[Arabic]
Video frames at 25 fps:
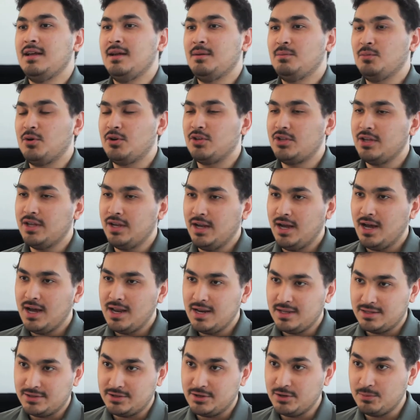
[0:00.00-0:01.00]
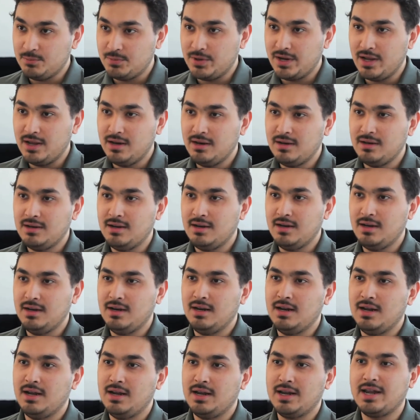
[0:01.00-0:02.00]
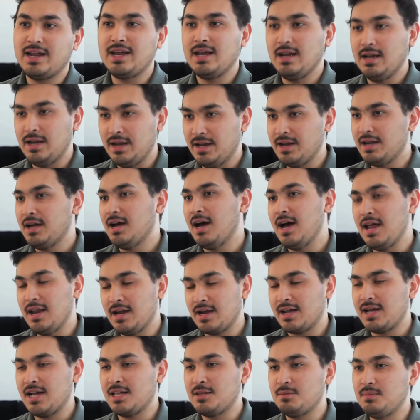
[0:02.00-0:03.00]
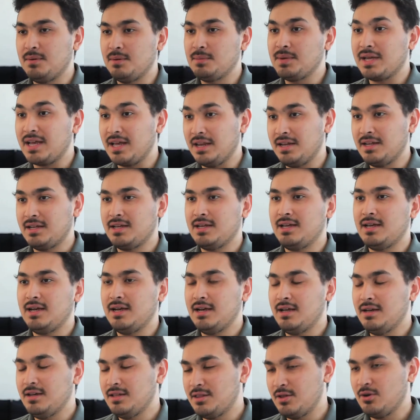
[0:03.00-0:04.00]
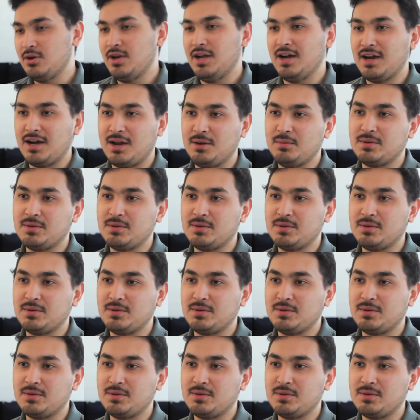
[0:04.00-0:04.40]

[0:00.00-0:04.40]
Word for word: مخترع آلة ريبريل اللي هي آلة كاتبة ميكانيكية لذوي الإعاقة